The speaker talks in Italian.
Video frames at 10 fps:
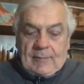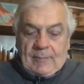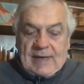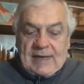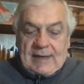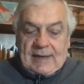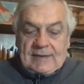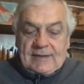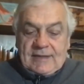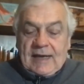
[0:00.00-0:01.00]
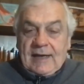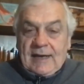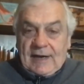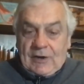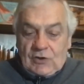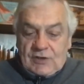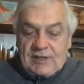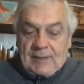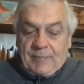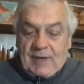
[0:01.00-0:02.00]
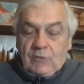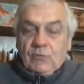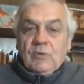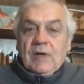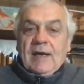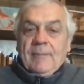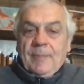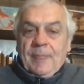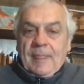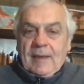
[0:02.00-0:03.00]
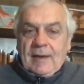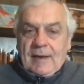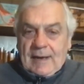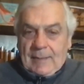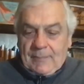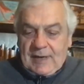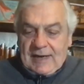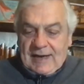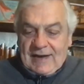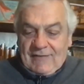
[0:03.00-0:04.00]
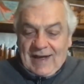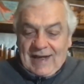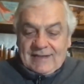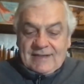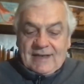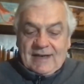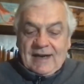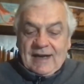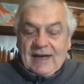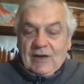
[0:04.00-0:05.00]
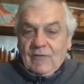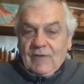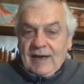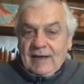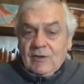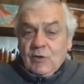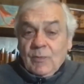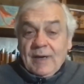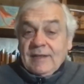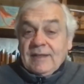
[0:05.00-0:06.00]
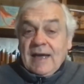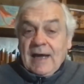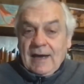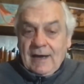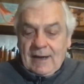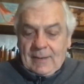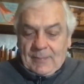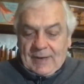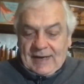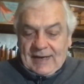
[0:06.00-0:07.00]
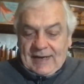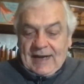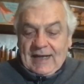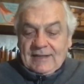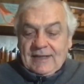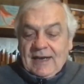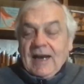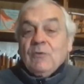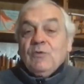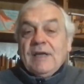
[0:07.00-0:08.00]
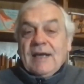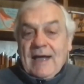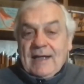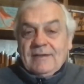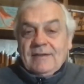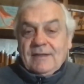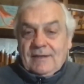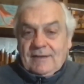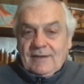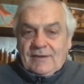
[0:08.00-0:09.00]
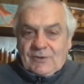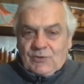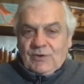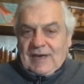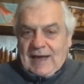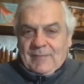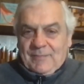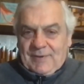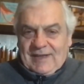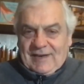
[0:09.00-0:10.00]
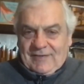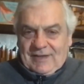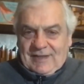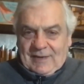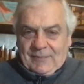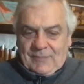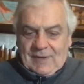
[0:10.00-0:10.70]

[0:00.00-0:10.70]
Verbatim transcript: ma sta nella nostra pianura, cammina e avanza nella carovana dell'umanità peregrinante e claudicante sui campi della vita.